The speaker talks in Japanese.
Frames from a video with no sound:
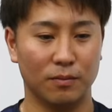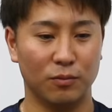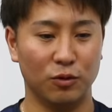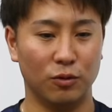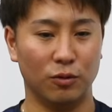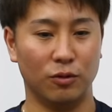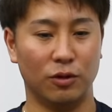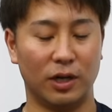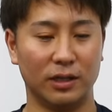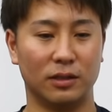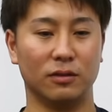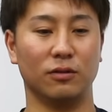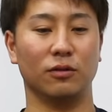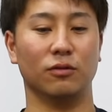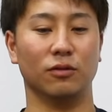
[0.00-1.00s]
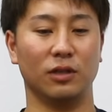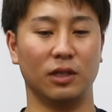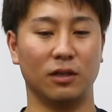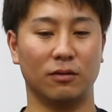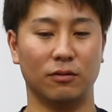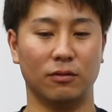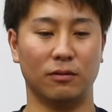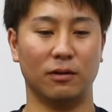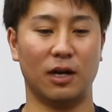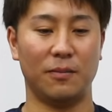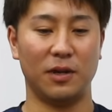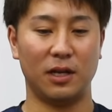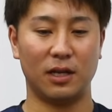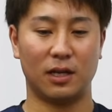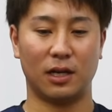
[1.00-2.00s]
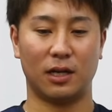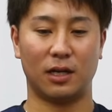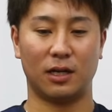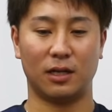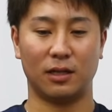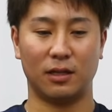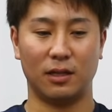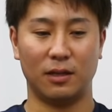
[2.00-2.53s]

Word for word: 無言の圧のようにこのアメリカ